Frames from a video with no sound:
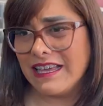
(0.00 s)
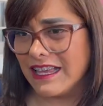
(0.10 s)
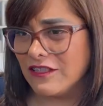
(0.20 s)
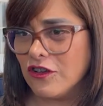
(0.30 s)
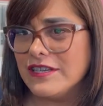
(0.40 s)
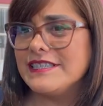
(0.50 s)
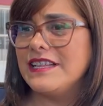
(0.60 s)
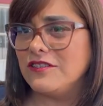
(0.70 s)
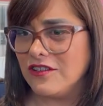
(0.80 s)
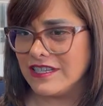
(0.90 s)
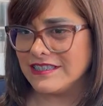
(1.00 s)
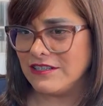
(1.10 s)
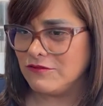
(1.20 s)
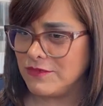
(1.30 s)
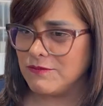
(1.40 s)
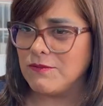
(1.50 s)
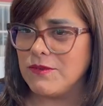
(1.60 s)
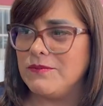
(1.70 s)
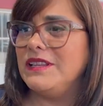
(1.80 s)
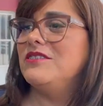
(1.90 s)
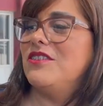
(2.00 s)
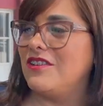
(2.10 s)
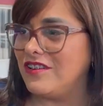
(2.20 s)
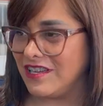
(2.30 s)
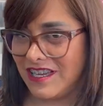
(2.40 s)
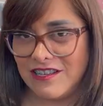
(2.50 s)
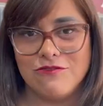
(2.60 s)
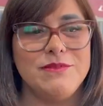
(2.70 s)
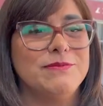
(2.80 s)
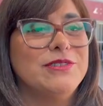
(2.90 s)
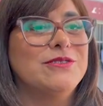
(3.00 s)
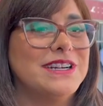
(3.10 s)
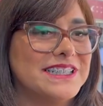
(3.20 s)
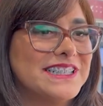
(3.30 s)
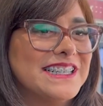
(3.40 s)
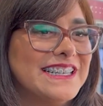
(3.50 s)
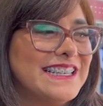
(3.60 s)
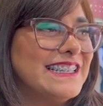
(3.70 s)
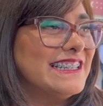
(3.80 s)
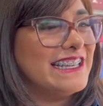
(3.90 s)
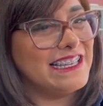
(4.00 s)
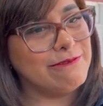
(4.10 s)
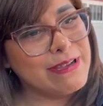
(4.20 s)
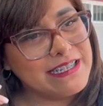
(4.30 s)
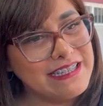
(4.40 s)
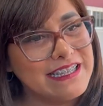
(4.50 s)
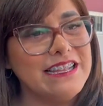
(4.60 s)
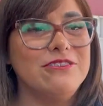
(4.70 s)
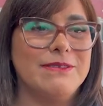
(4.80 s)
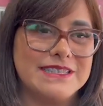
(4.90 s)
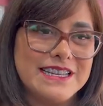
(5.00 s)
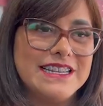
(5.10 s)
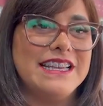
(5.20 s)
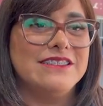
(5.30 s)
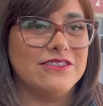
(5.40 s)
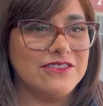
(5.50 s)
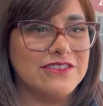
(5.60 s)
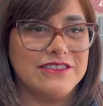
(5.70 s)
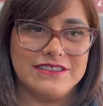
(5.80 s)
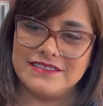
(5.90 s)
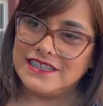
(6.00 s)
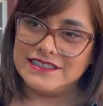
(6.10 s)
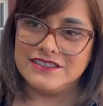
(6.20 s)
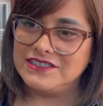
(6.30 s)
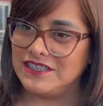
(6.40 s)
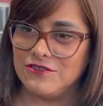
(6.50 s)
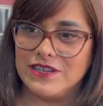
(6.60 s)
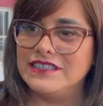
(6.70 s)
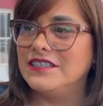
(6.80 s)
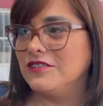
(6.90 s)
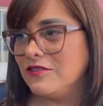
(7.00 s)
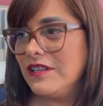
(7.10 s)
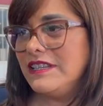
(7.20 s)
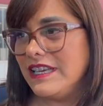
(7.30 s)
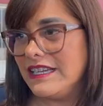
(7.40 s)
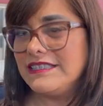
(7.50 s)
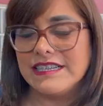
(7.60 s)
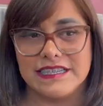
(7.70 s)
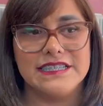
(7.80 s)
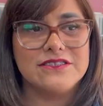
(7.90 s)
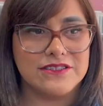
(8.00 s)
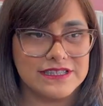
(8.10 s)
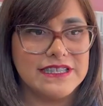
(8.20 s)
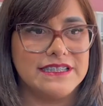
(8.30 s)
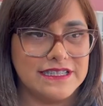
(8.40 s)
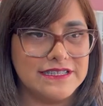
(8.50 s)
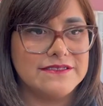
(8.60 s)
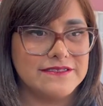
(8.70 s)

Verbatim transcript: No están todas en un mismo momento, en un mismo lugar. Eh, van entrando, van saliendo, es decir, durante todo el día es el registro que se ha tenido.